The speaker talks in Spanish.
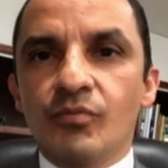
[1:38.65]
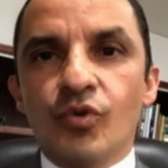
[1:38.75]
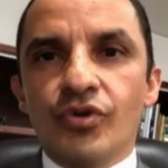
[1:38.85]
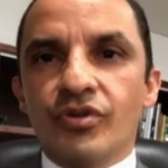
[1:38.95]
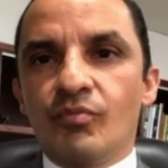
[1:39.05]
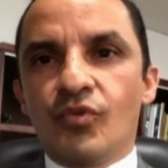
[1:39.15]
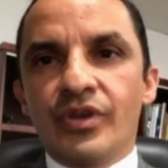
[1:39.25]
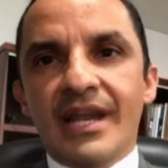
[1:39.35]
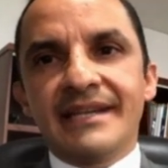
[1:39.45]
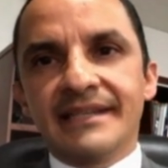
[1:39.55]
muy,
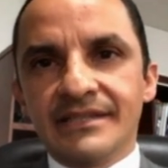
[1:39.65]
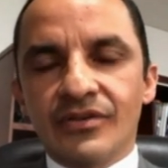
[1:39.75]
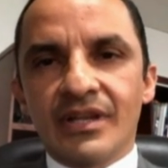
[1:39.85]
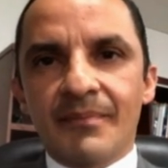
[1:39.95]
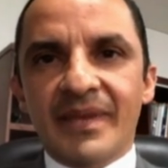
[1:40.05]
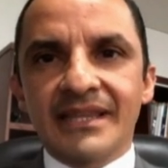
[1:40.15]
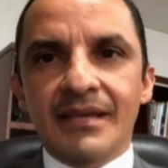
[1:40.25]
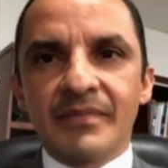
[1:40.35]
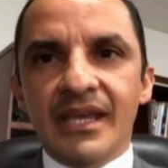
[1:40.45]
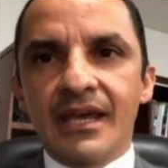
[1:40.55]
muy al inicio de la
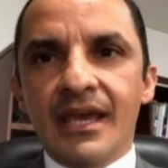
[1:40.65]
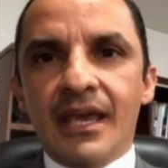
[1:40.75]
pandemia,